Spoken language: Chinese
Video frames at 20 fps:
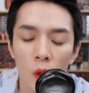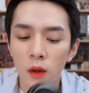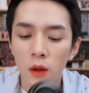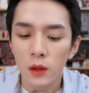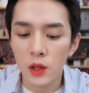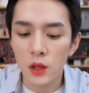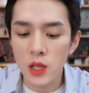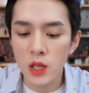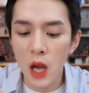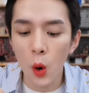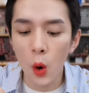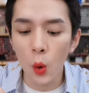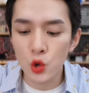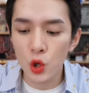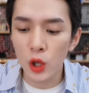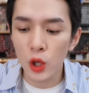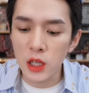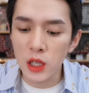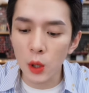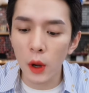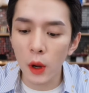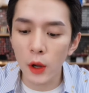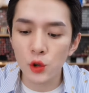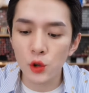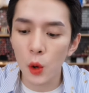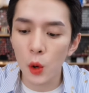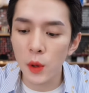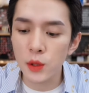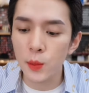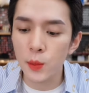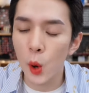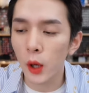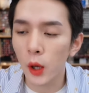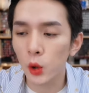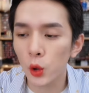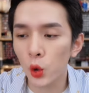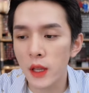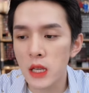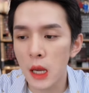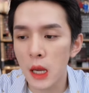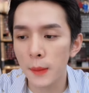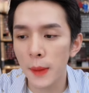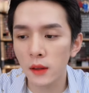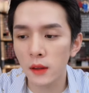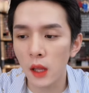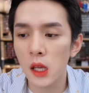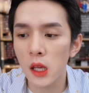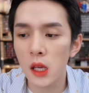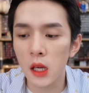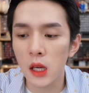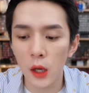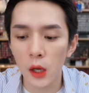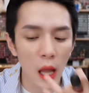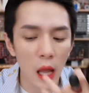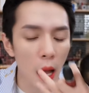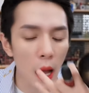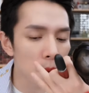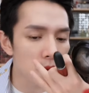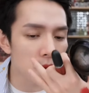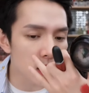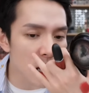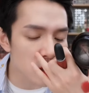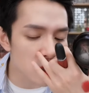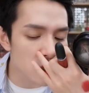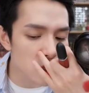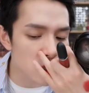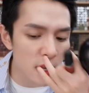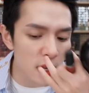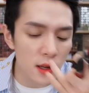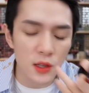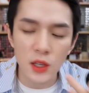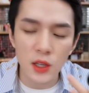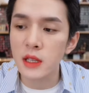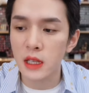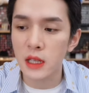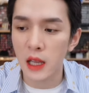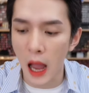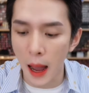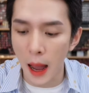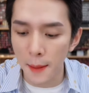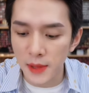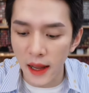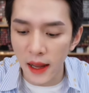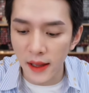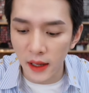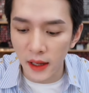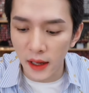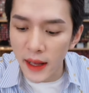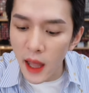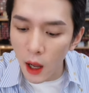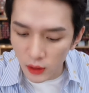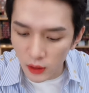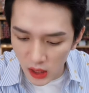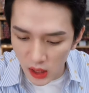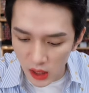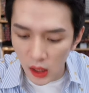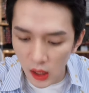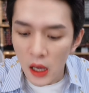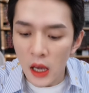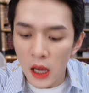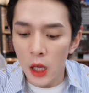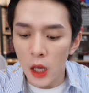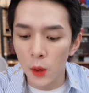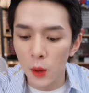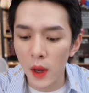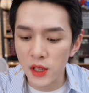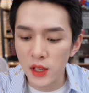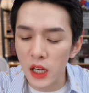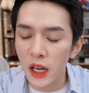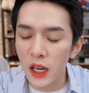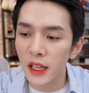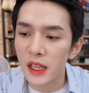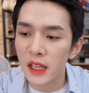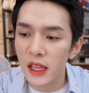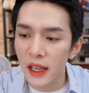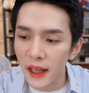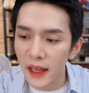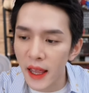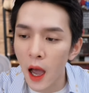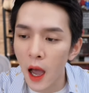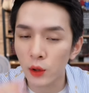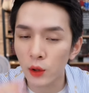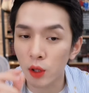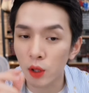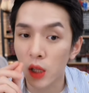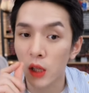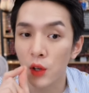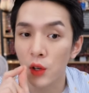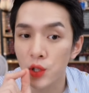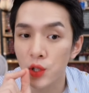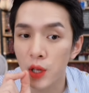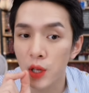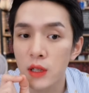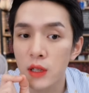你知道我觉得这款唇为什么我要推荐吗？第一个就他们家是新升级的，他们家一个料体，因为这个的料体的升